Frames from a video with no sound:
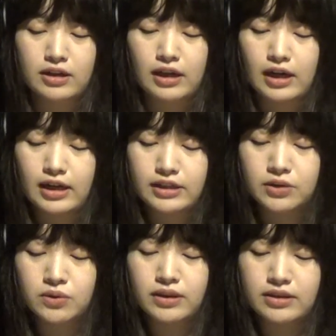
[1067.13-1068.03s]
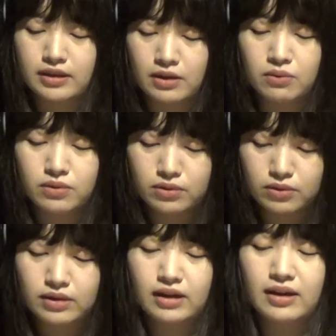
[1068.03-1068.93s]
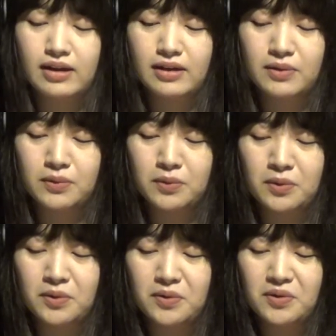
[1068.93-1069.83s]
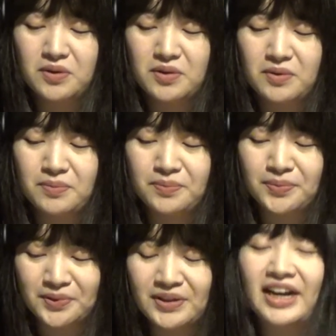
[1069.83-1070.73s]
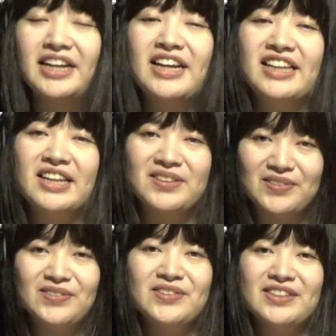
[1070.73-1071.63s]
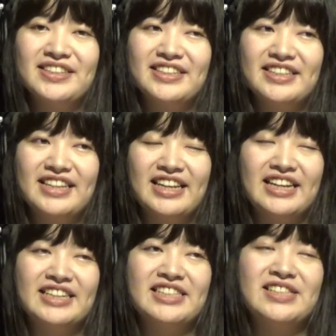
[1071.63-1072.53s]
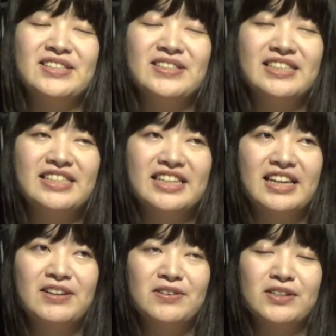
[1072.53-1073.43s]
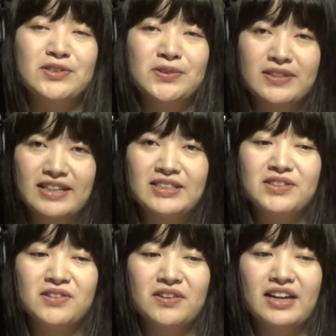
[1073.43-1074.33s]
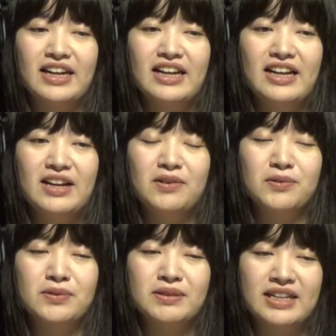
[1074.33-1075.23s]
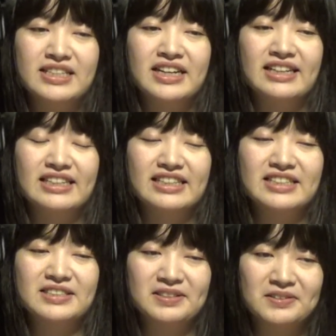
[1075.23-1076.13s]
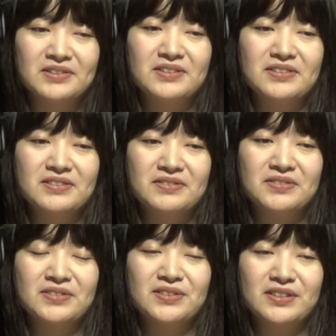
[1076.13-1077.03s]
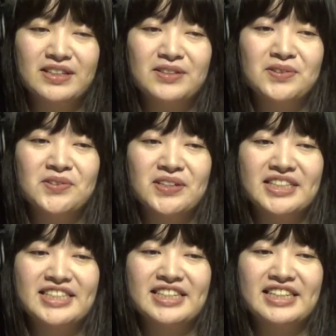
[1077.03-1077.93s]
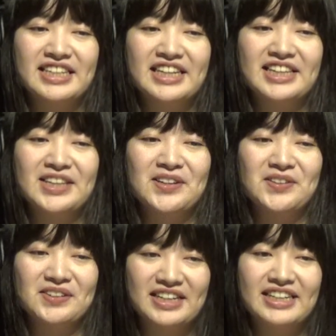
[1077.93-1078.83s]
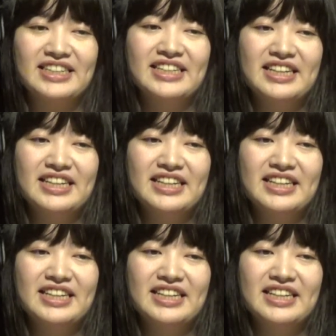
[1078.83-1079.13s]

いやそうですね本当にこのブルガリアでの映画22世紀具は招待上映このね3ヶ月後本当にどう私がねなってるのか、